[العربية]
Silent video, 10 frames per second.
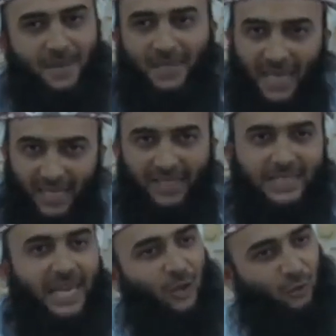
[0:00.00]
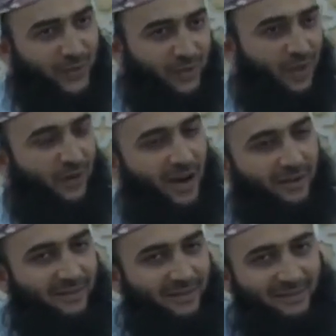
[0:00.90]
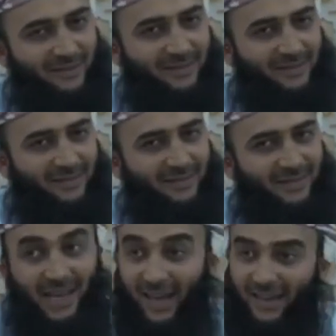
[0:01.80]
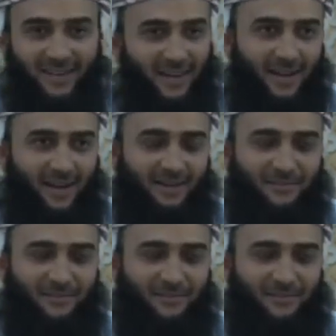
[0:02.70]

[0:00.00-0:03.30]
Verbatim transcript: يعني كانوا في ظفار الحقيقة لا